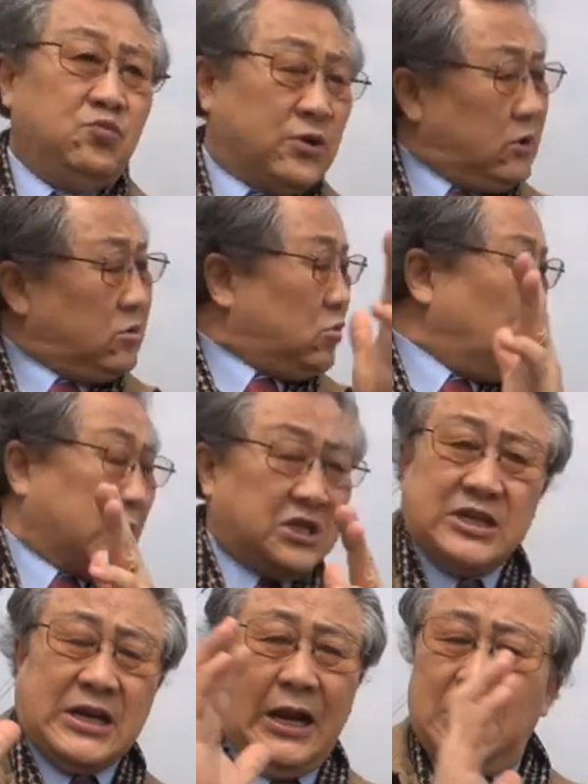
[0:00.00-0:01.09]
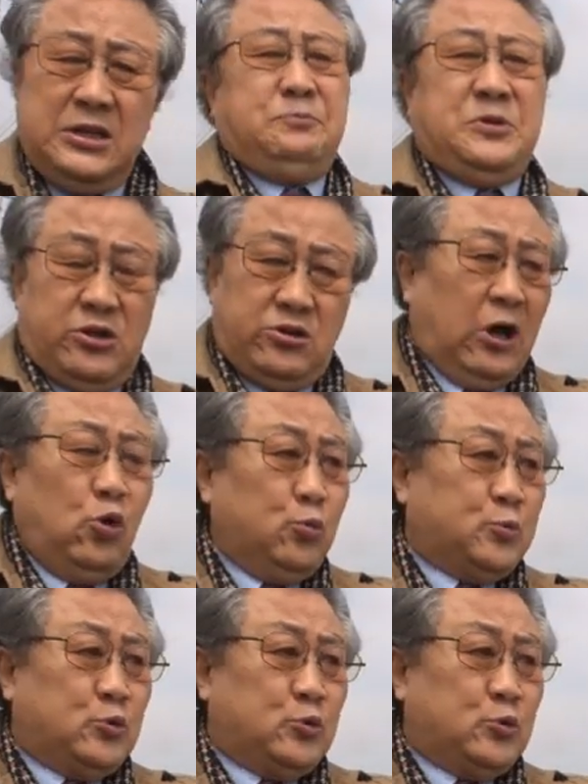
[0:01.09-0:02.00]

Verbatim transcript: 북한은 거기까지 갈 필요가 없,